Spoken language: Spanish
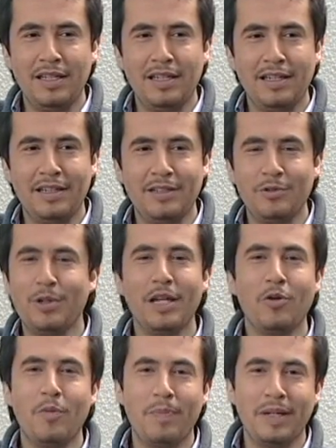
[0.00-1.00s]
que
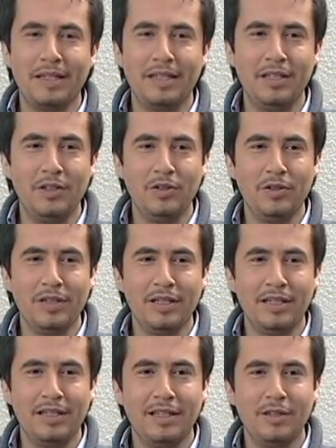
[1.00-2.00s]
no era
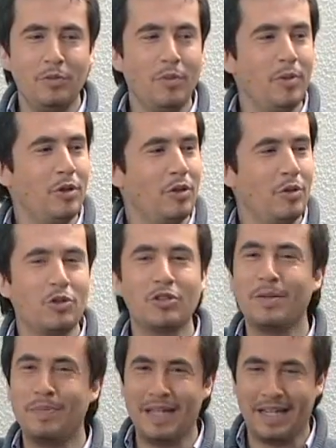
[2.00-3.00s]
compartido eh, de un momento a
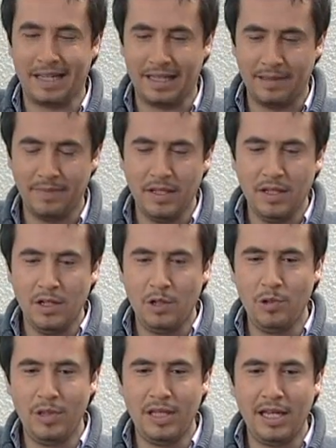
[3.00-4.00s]
otro se pierda.
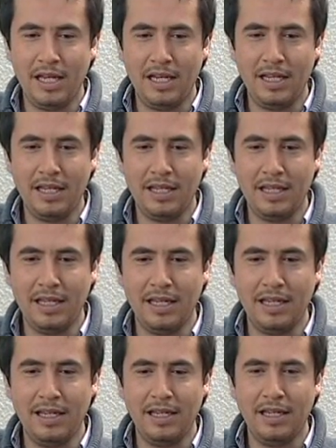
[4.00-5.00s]
Lo ideal es que